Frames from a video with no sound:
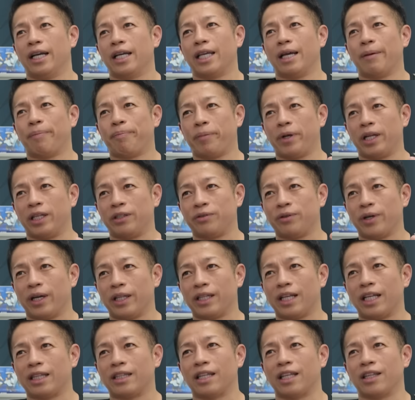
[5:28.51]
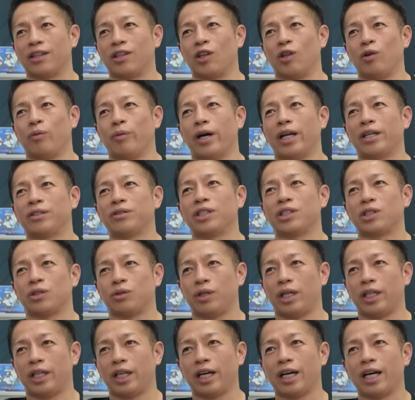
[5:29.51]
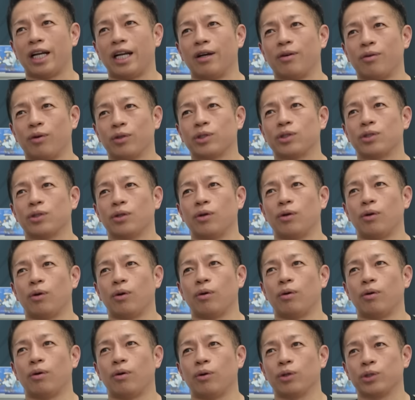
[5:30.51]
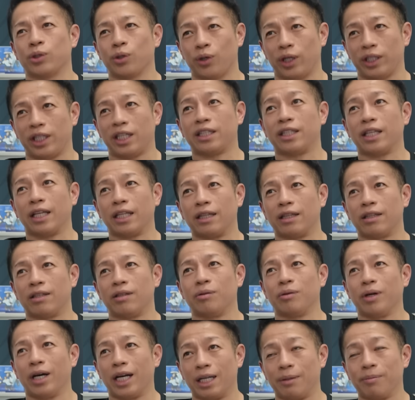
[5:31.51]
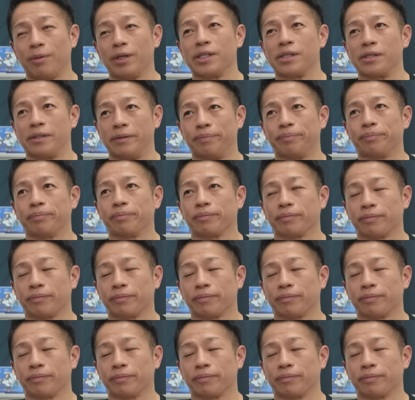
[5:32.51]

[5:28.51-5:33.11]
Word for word: やっぱり不安だったっていうのもあるんでしょうねだからこそ恐れてたっていうのはあります